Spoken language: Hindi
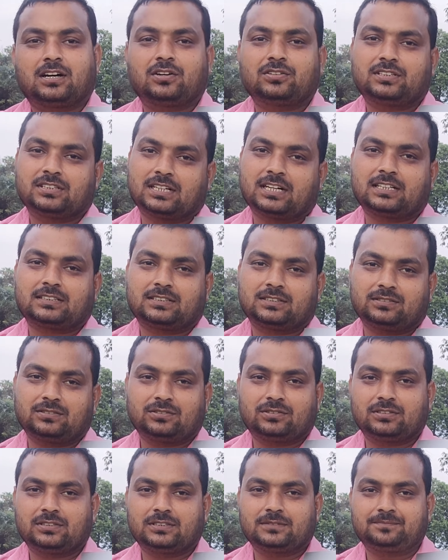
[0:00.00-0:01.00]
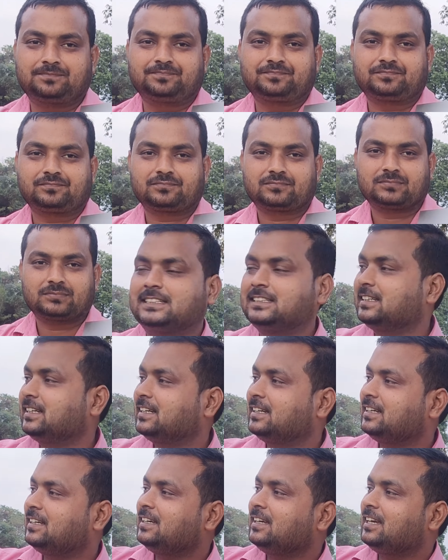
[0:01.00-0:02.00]
और दिखाता हूँ रुकिए
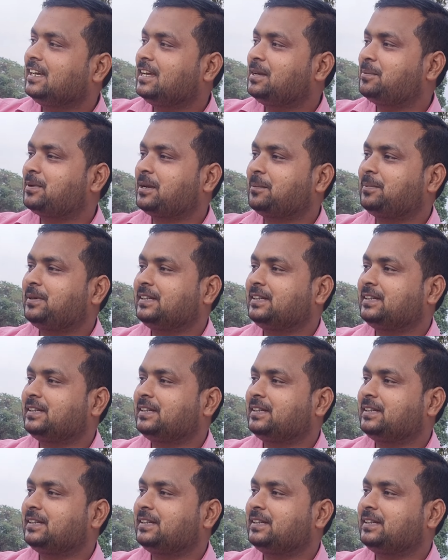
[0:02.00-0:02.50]
देखिए ये मेरा